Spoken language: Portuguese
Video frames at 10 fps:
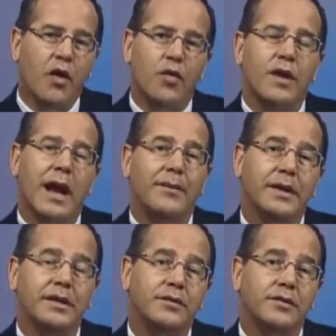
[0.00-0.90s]
Um
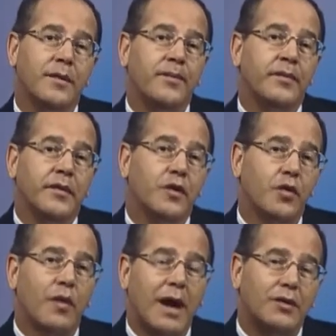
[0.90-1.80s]
caminho no
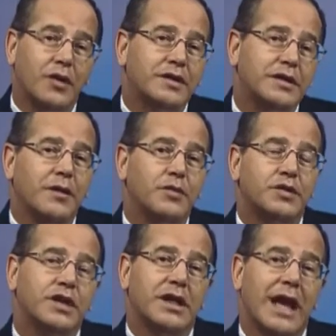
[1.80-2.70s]
qual nós
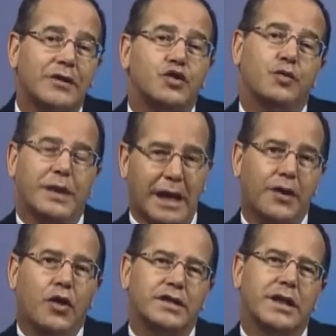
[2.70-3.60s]
temos que assumir a
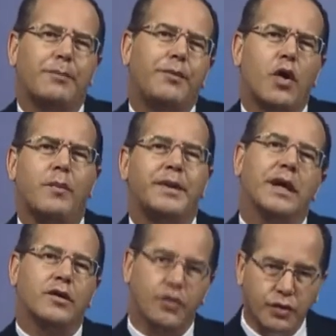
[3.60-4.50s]
nossa
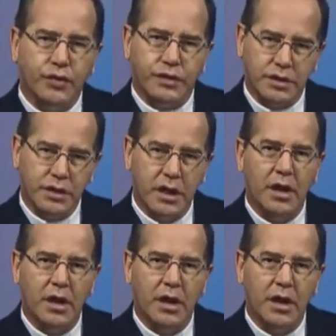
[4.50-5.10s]
própria cruz.